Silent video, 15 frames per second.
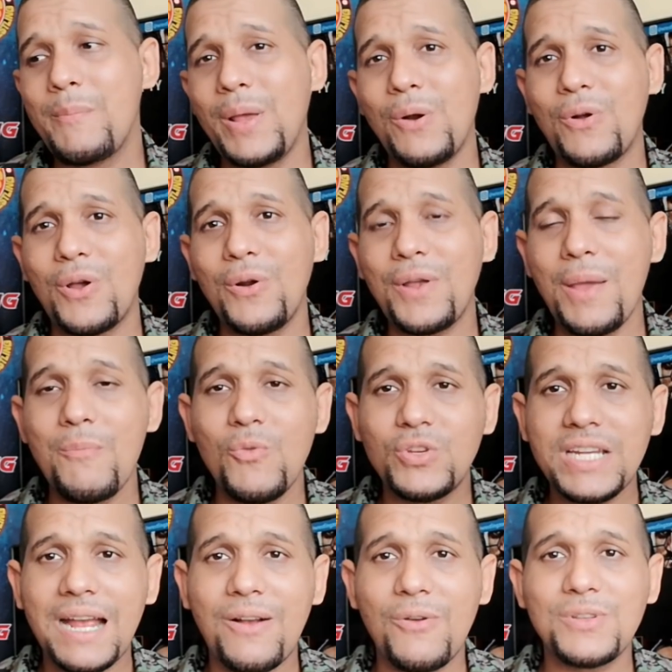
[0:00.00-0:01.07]
pero creo que
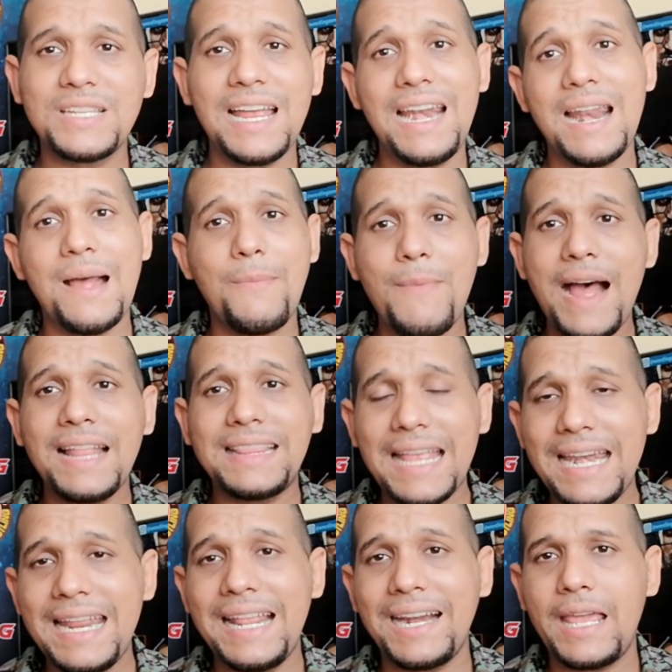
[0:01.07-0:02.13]
muchas cosas las va a
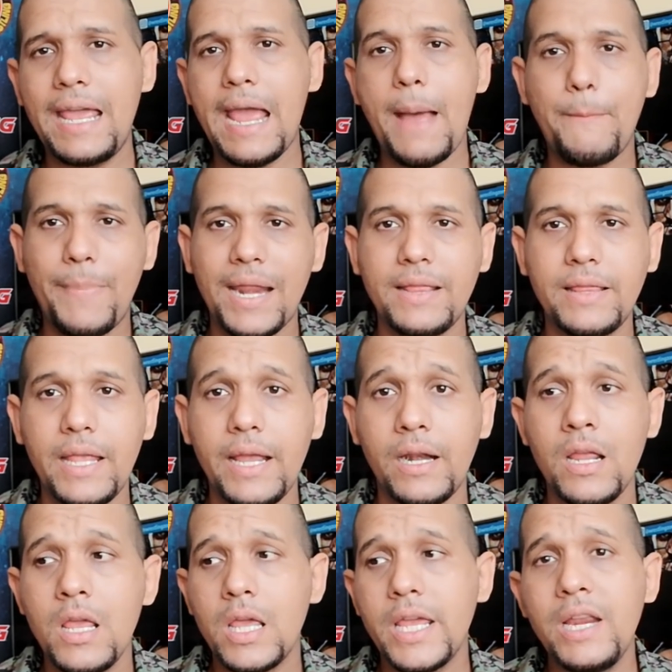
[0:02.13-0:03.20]
tener que aprender
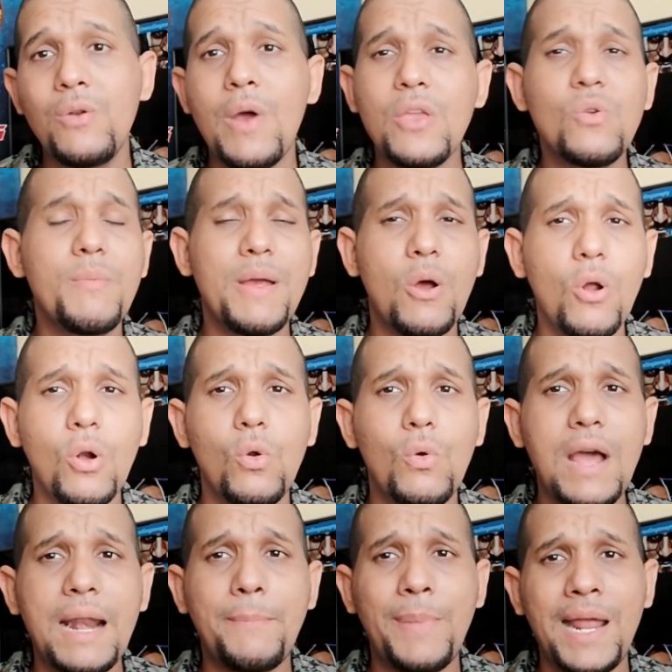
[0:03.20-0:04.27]
y no hay un mejor
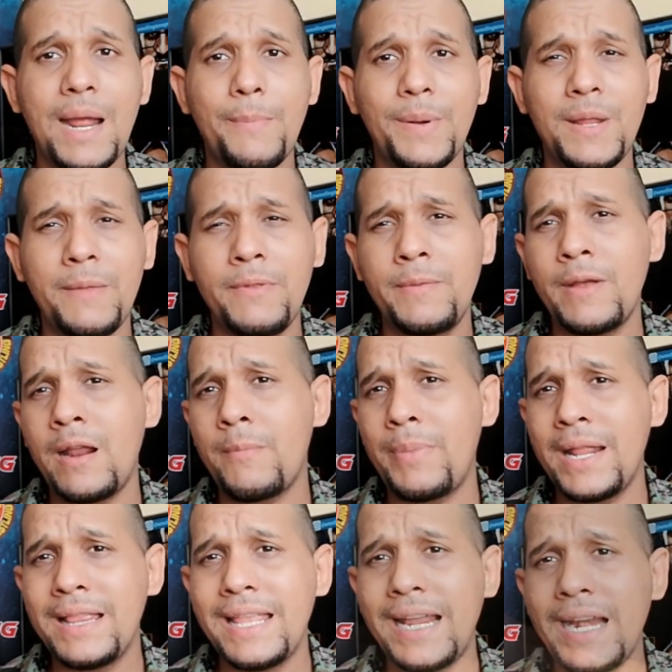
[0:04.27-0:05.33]
lugar para,
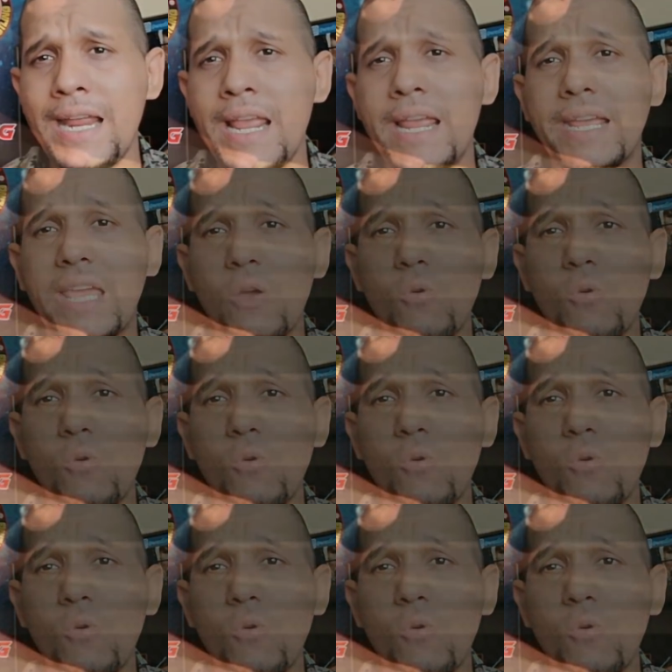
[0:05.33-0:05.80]
aprender que